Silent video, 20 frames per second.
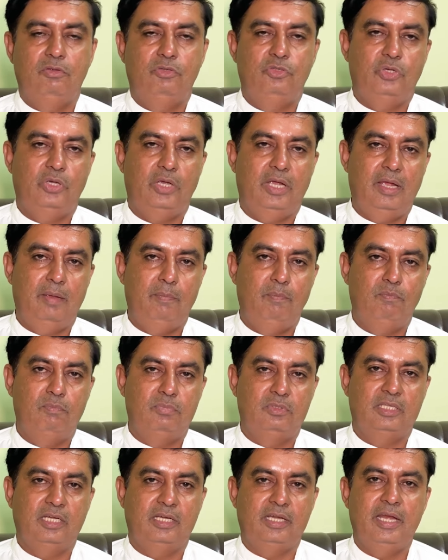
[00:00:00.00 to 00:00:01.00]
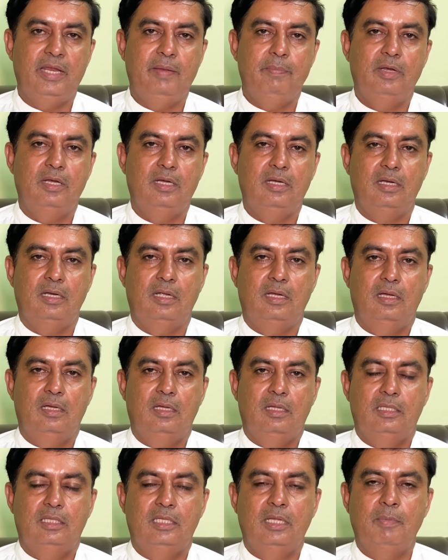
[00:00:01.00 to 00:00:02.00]
जो है तकरीबन
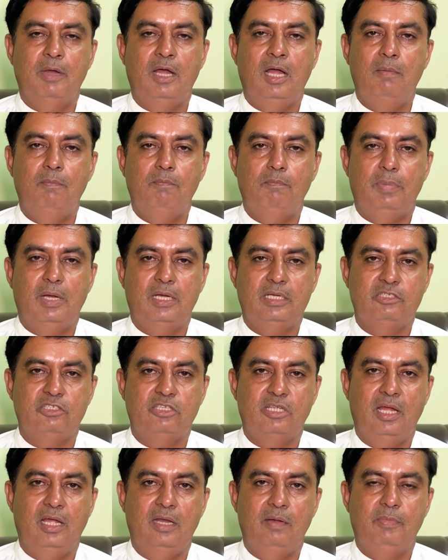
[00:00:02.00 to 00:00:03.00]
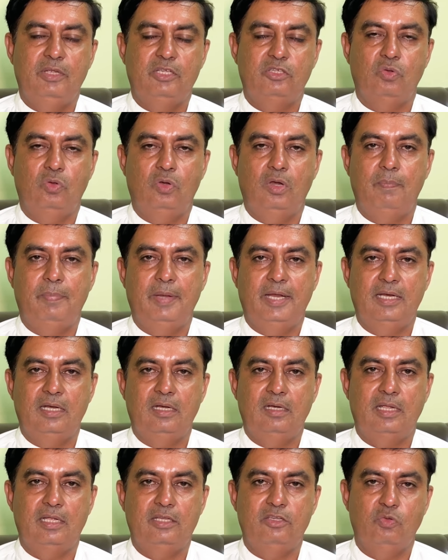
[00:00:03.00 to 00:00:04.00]
तमाम पाकिस्तान में सोलर
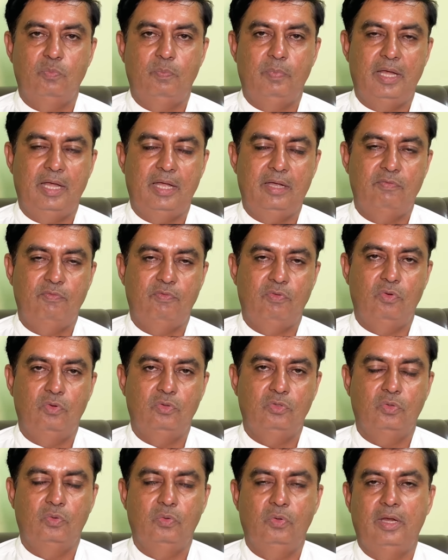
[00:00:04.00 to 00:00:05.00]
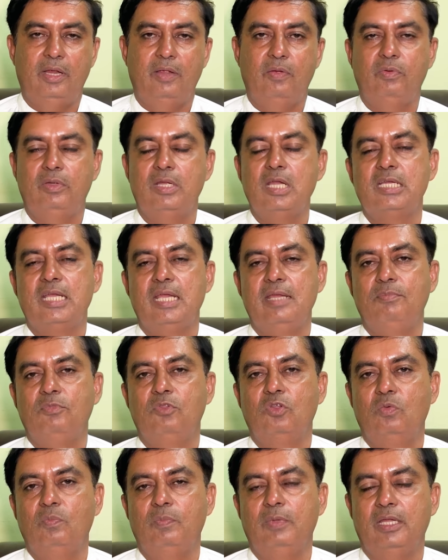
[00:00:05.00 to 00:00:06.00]
पैनल के जो ब्रांड फ़रोख्त हो रहे हैं उनकी
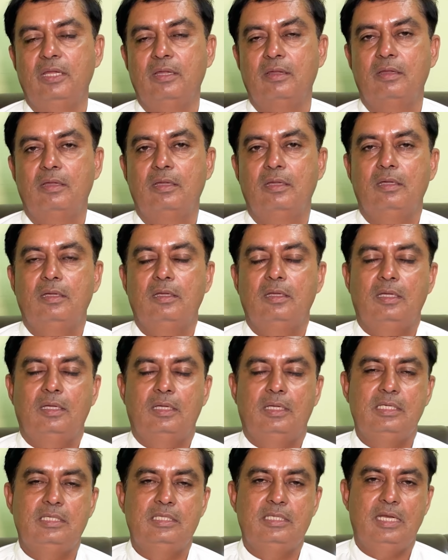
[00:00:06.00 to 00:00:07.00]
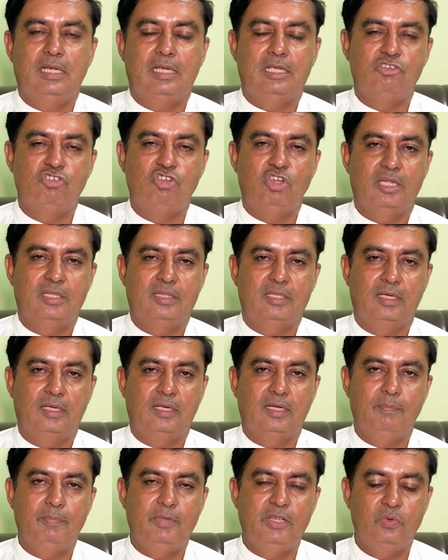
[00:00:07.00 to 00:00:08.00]
कीमतों में किसी न किसी हद
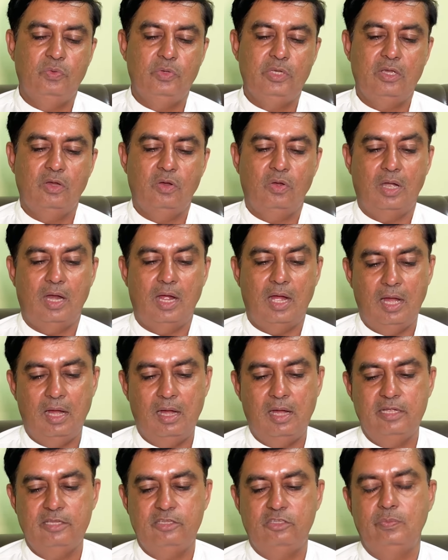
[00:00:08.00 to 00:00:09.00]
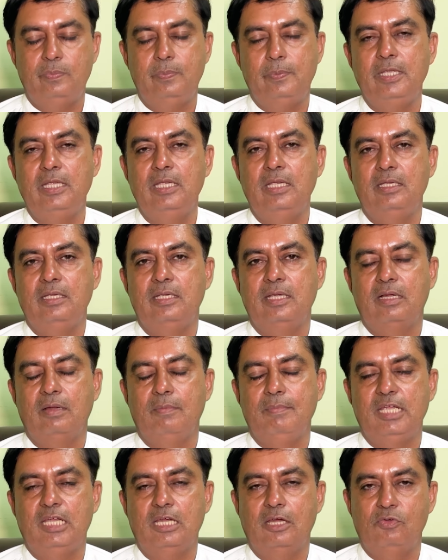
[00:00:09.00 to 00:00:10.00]
तक कमी हुई और आज भी ये
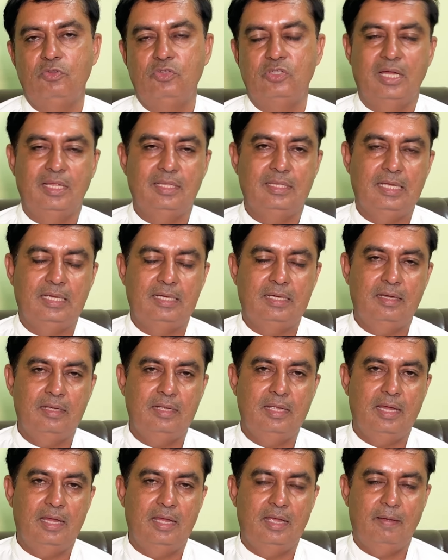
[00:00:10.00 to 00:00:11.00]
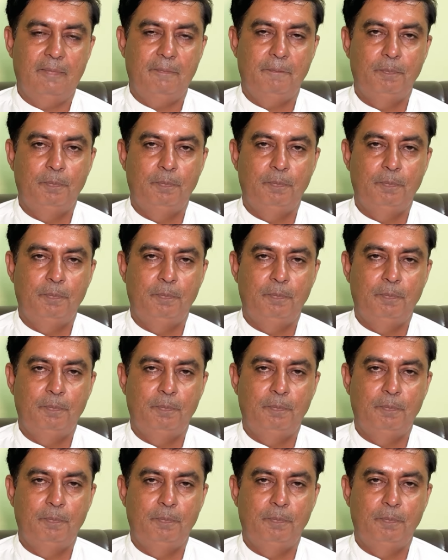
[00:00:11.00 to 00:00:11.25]
कमी का रुझान देखा गया है